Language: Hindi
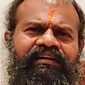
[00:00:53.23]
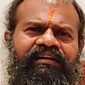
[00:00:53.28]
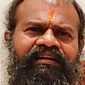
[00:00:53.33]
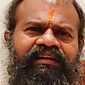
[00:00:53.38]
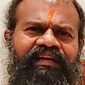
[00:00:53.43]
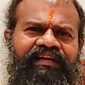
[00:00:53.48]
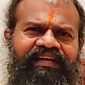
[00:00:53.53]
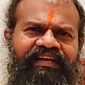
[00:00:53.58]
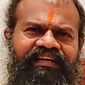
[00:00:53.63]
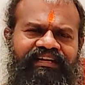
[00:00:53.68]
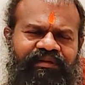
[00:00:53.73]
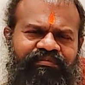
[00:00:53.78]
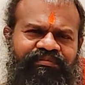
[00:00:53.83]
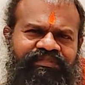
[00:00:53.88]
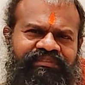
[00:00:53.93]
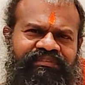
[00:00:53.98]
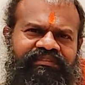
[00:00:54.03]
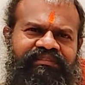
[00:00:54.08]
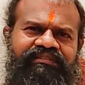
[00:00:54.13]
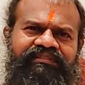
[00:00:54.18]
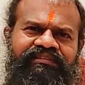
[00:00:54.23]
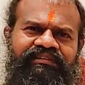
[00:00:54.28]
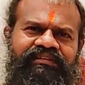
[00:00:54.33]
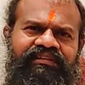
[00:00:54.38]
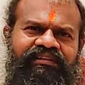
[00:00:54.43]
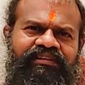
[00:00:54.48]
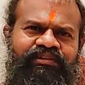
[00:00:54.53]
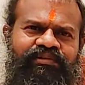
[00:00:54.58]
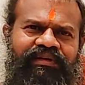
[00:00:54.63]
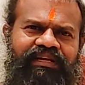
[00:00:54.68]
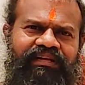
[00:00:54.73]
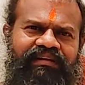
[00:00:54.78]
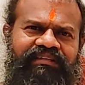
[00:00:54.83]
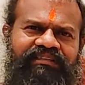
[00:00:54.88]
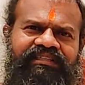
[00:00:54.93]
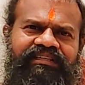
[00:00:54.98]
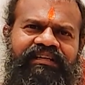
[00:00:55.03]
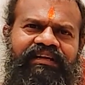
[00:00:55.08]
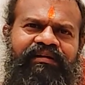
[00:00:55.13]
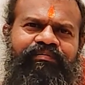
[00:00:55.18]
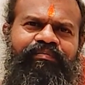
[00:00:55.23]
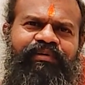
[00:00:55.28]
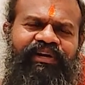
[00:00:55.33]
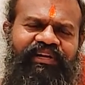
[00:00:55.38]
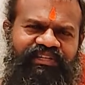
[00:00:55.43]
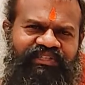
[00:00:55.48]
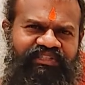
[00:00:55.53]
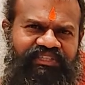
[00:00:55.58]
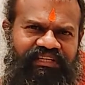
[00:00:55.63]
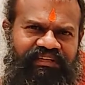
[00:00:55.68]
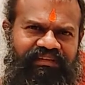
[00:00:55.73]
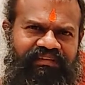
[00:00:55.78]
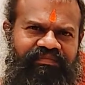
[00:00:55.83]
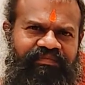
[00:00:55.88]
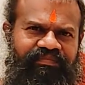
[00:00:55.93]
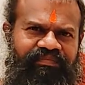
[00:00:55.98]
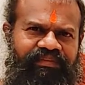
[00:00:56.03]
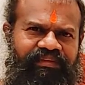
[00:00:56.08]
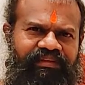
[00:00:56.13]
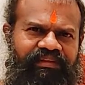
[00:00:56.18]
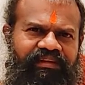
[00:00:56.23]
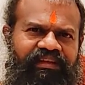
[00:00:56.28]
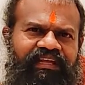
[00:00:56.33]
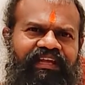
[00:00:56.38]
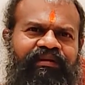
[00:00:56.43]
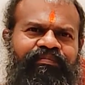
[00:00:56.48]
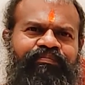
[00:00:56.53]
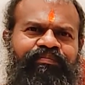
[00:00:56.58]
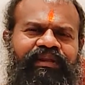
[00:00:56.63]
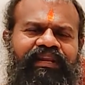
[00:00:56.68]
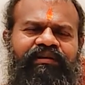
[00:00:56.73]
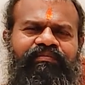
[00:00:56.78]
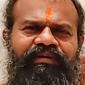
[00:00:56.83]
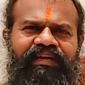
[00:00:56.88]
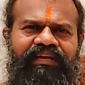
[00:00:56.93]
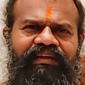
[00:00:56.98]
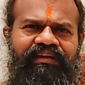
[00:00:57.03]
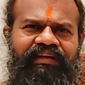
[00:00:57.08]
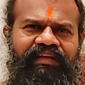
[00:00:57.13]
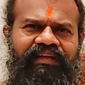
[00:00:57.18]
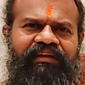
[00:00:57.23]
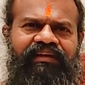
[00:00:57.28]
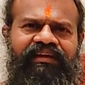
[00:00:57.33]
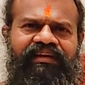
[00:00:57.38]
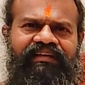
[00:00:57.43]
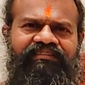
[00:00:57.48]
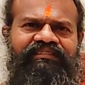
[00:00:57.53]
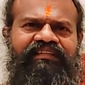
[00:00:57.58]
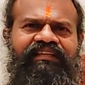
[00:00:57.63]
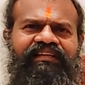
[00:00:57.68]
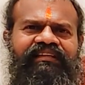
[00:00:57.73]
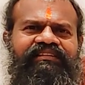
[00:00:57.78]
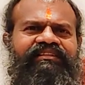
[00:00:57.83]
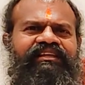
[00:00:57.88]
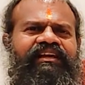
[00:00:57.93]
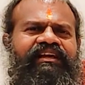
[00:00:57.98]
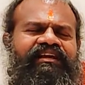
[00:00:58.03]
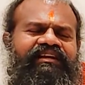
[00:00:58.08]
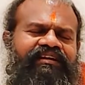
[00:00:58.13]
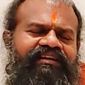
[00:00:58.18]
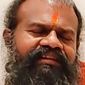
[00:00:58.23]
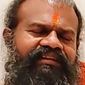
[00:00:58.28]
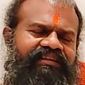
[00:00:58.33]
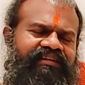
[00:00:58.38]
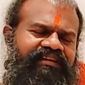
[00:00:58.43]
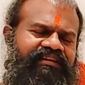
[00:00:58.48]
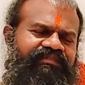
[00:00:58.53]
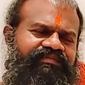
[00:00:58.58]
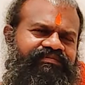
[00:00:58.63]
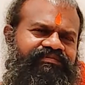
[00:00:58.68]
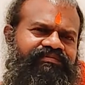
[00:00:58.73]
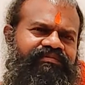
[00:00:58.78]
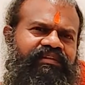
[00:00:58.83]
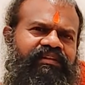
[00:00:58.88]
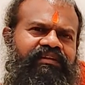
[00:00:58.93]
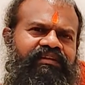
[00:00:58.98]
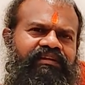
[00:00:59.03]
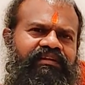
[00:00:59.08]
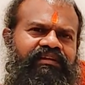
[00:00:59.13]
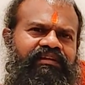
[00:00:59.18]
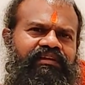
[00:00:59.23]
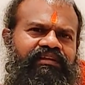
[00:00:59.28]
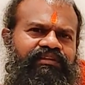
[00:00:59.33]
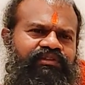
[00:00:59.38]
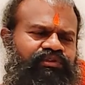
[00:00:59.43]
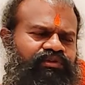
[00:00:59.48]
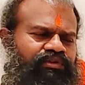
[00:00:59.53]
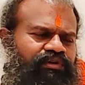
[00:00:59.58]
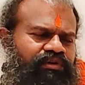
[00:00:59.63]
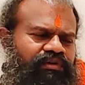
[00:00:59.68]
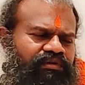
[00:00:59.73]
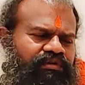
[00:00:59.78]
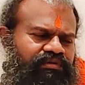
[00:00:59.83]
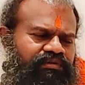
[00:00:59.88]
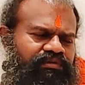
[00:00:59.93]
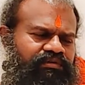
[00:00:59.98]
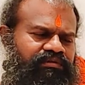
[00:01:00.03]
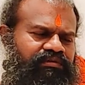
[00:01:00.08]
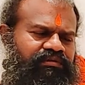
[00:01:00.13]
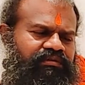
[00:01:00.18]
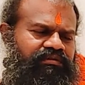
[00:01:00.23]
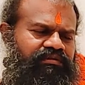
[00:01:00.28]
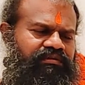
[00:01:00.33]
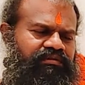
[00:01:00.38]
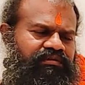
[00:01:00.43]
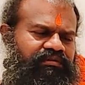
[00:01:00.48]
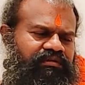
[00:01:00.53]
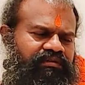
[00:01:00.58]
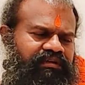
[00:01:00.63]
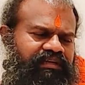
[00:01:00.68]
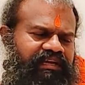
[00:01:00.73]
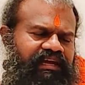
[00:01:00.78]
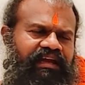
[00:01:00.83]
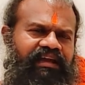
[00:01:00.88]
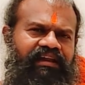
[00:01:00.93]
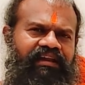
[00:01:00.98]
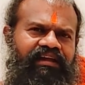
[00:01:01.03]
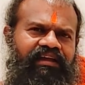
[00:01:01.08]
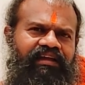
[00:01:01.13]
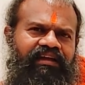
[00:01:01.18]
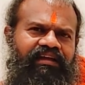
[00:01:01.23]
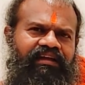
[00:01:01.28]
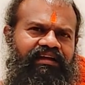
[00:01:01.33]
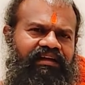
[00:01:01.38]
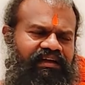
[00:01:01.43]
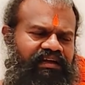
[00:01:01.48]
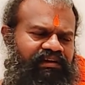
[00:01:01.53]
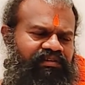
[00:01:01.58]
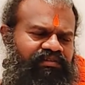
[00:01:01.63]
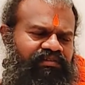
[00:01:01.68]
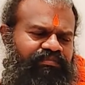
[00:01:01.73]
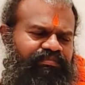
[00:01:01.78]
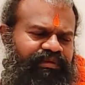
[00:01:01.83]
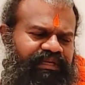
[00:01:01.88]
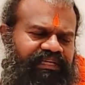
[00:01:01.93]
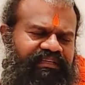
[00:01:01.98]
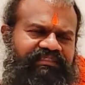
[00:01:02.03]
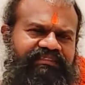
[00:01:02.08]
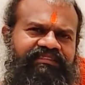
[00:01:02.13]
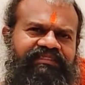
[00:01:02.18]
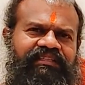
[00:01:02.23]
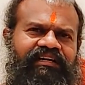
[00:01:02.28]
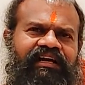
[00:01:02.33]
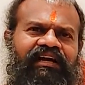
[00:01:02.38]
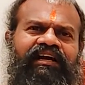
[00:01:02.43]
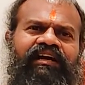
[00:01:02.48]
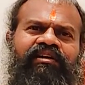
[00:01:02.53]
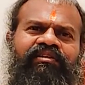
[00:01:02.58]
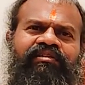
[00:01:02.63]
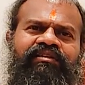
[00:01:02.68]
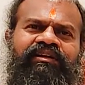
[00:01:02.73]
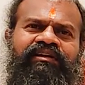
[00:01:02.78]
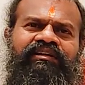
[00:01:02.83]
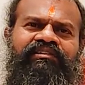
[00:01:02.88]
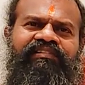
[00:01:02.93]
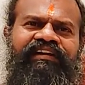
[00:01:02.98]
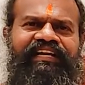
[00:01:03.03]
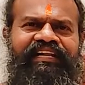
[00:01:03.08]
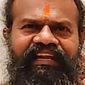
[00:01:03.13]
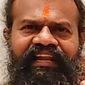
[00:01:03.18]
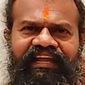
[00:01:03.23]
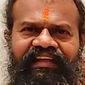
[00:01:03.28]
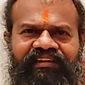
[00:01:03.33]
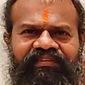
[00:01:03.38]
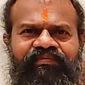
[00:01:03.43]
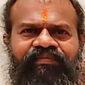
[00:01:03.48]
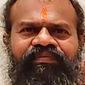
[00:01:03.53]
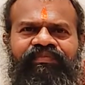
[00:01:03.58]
लकी टिप्स रूमरोलॉजी का प्रडिक्शन अप्रैल महीने कैसे रहता है करके दो ग्यारह और बीस और ट्वेंटी नाइन